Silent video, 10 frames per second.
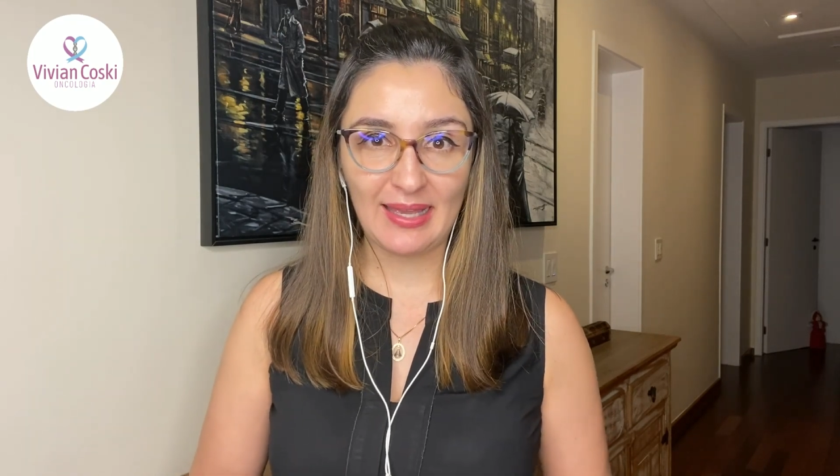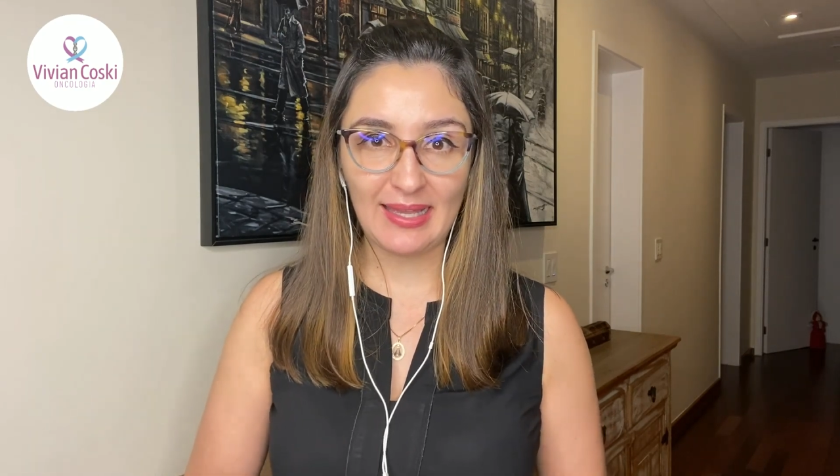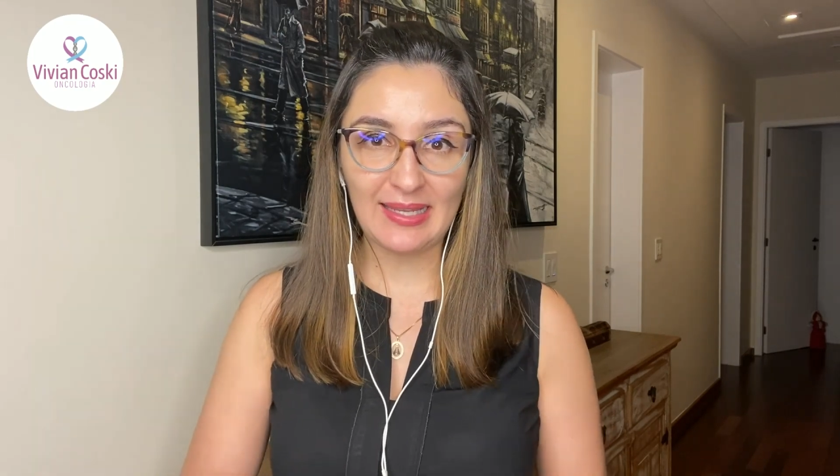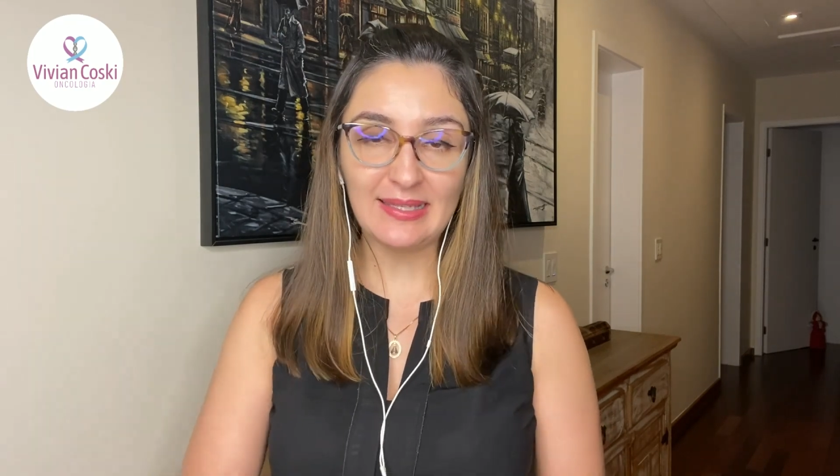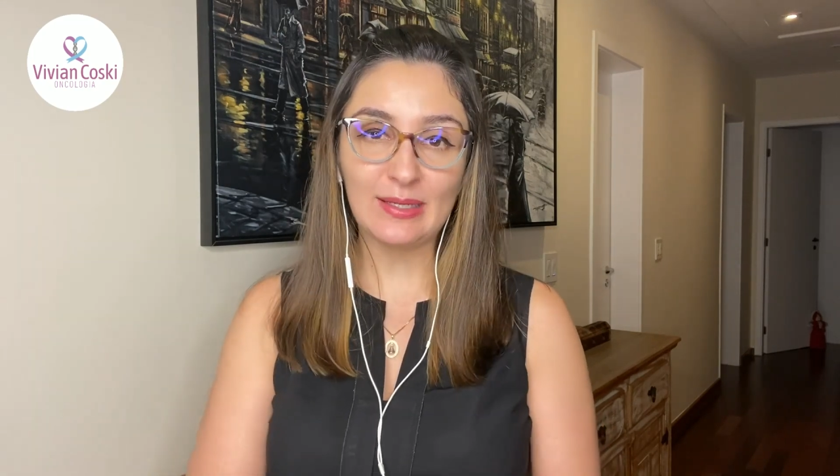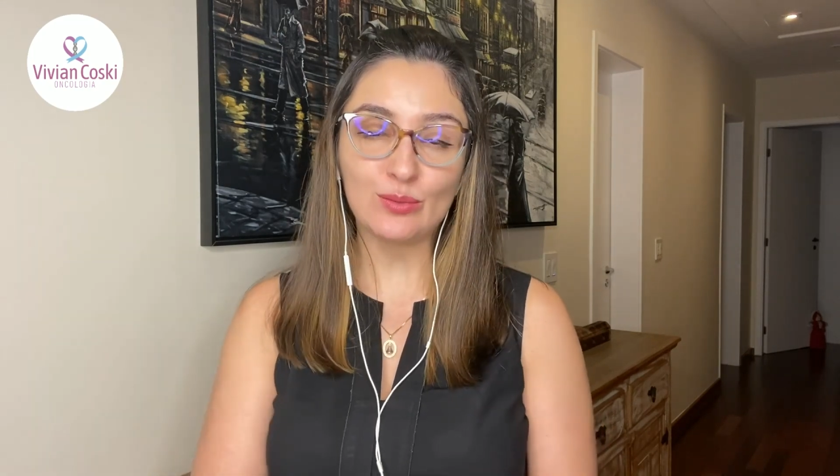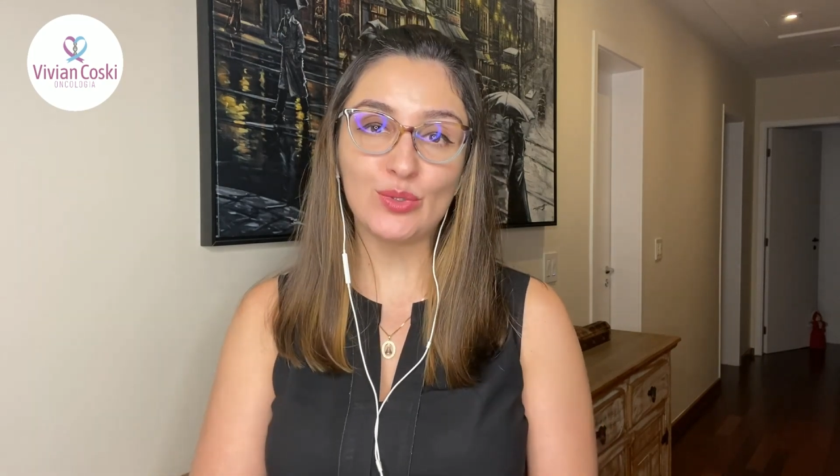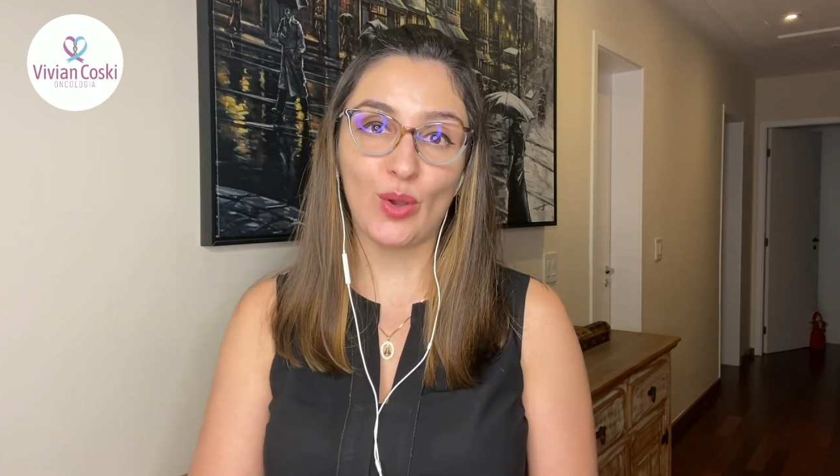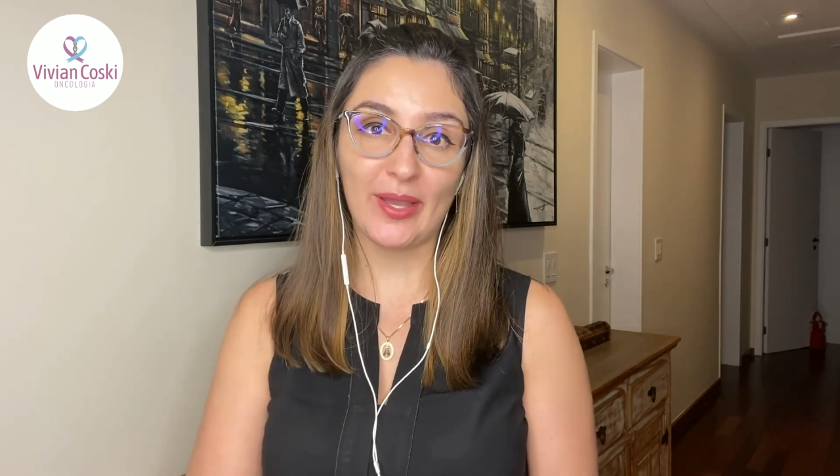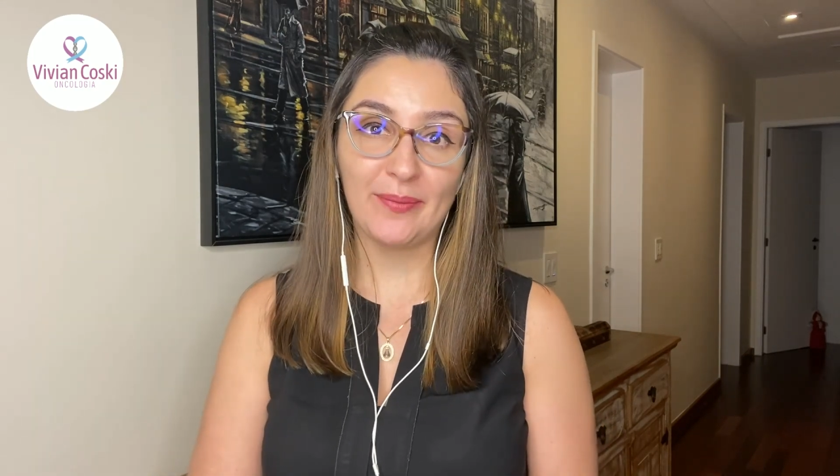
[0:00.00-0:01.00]
ela não
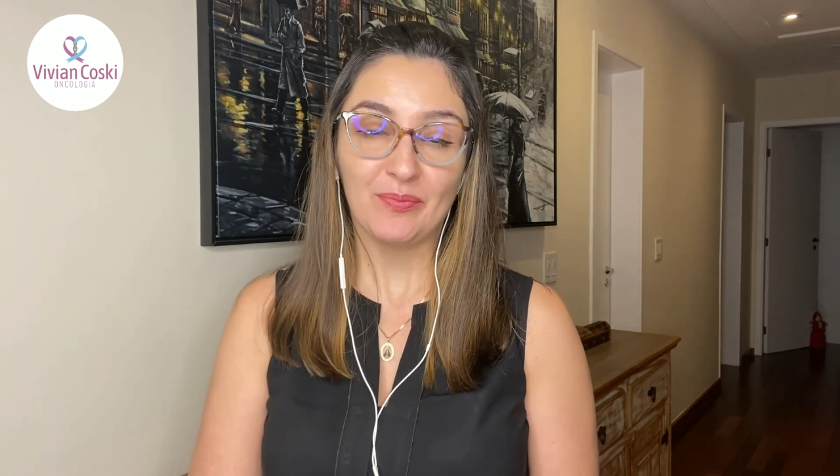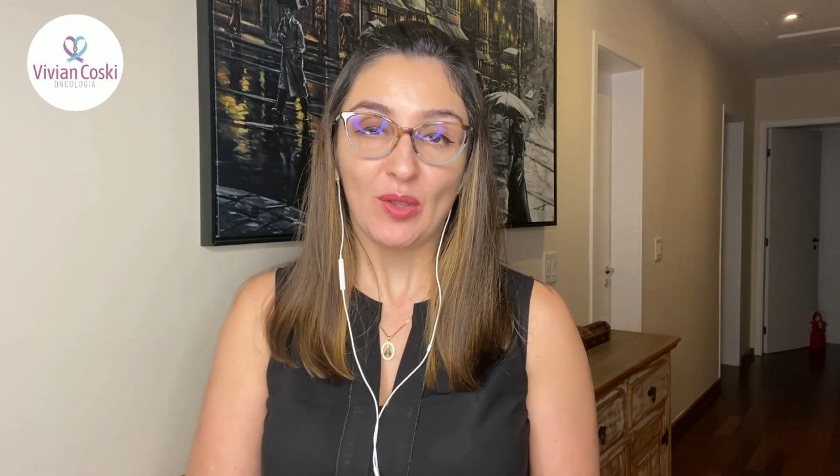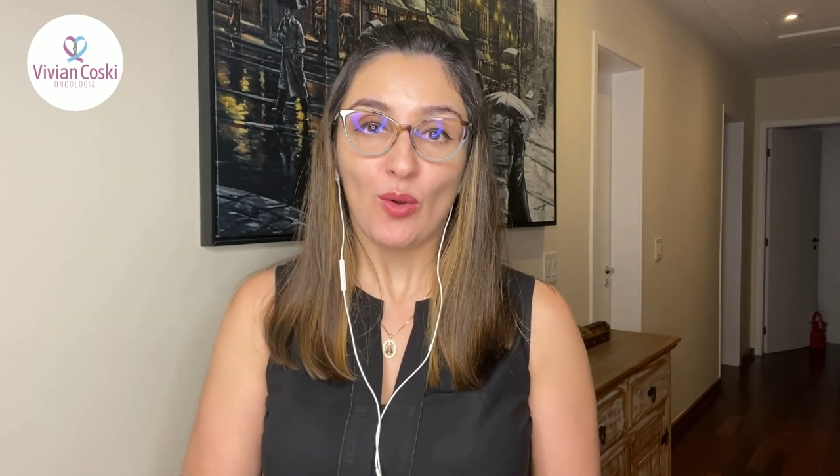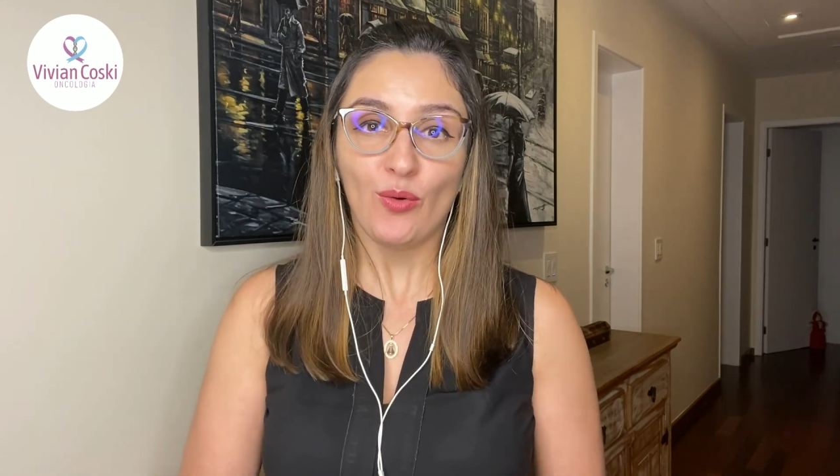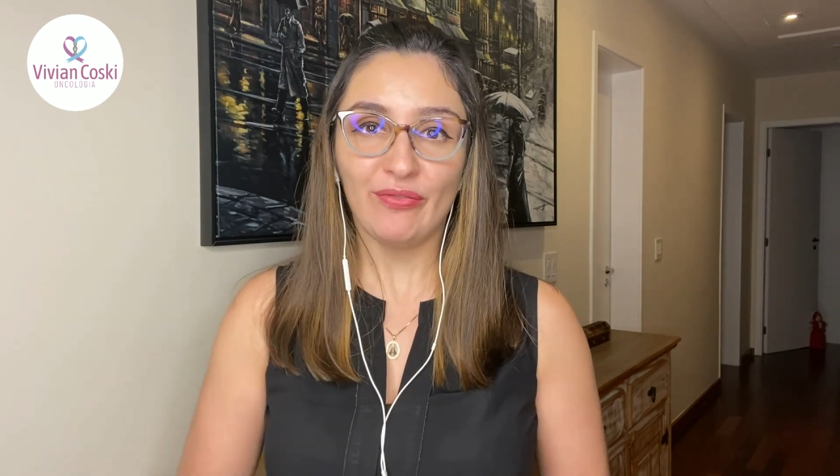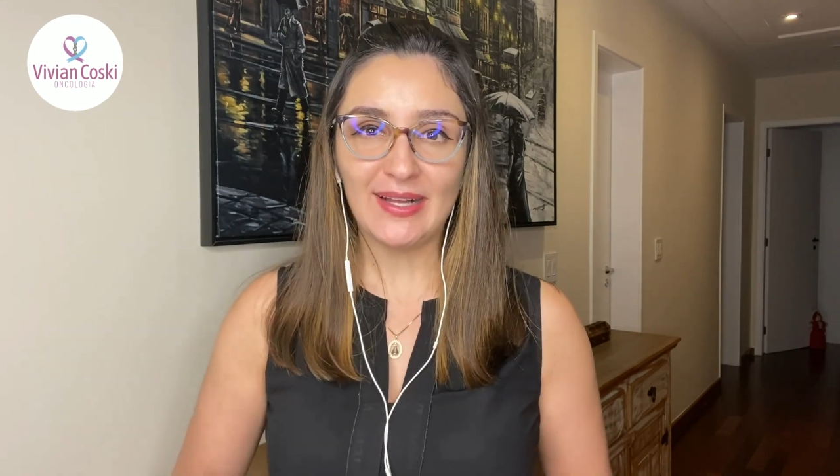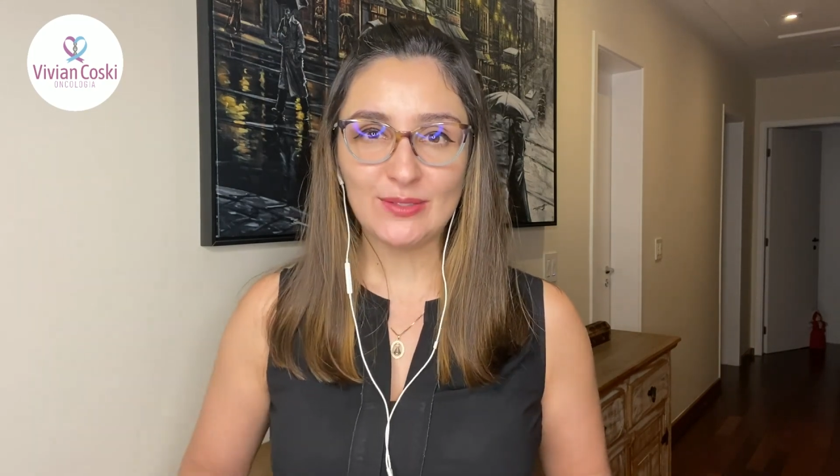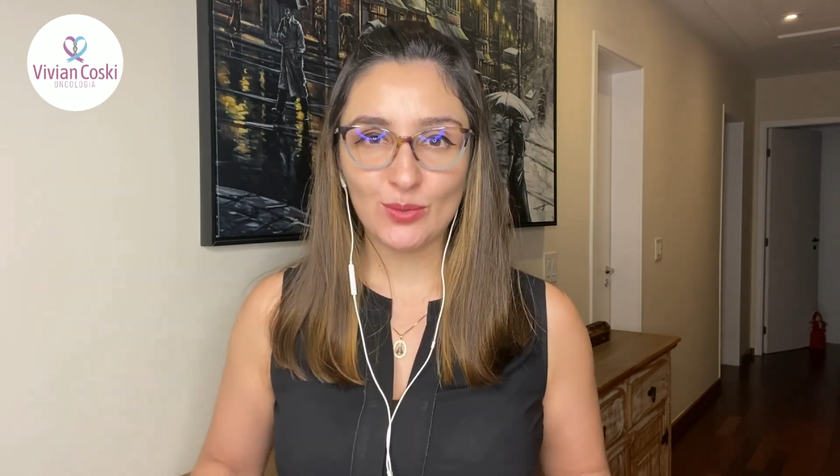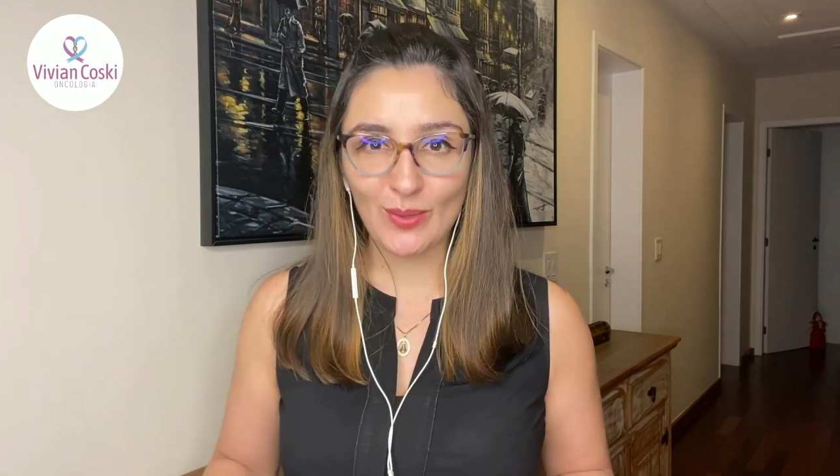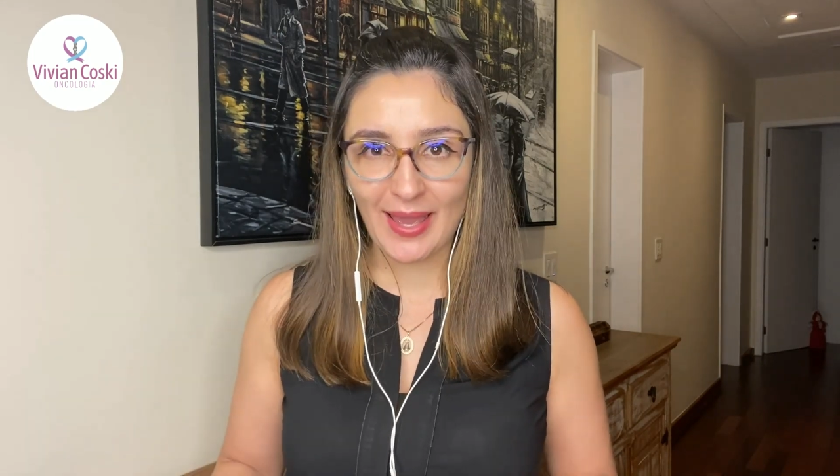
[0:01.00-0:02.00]
dói. O
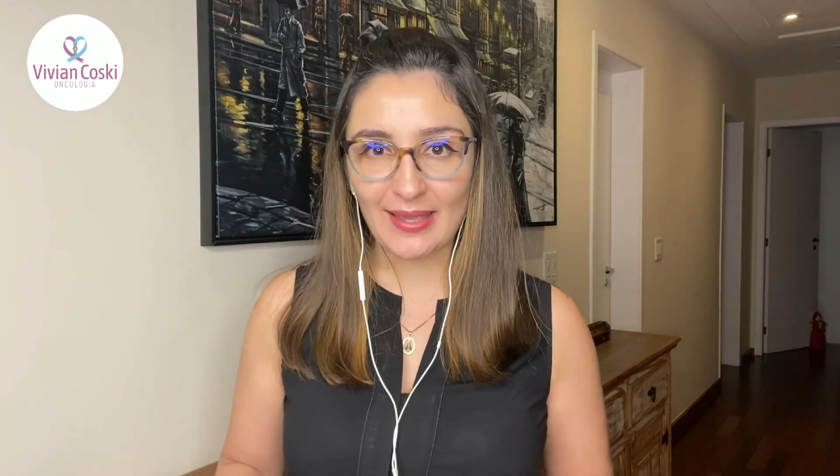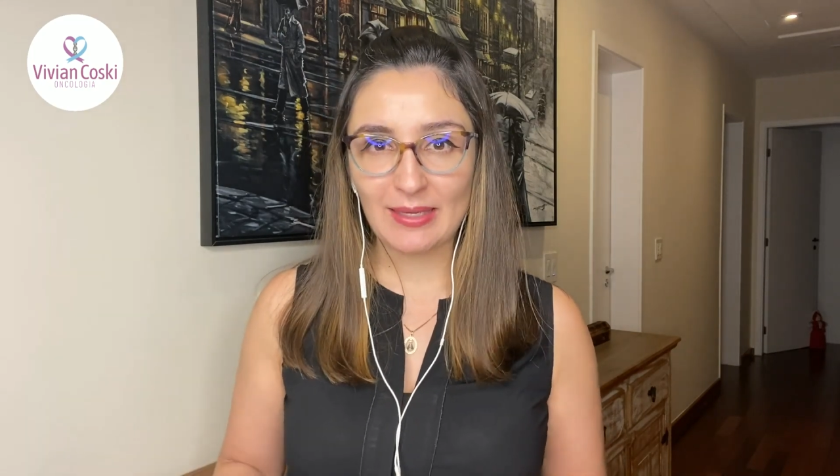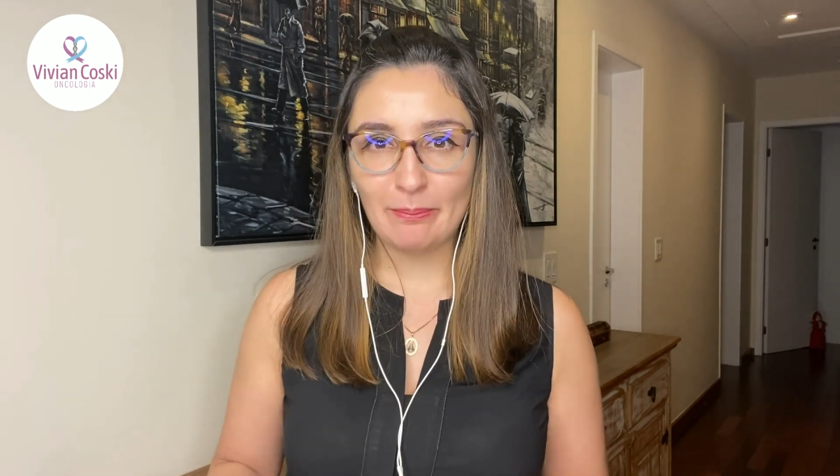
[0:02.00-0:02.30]
fato é que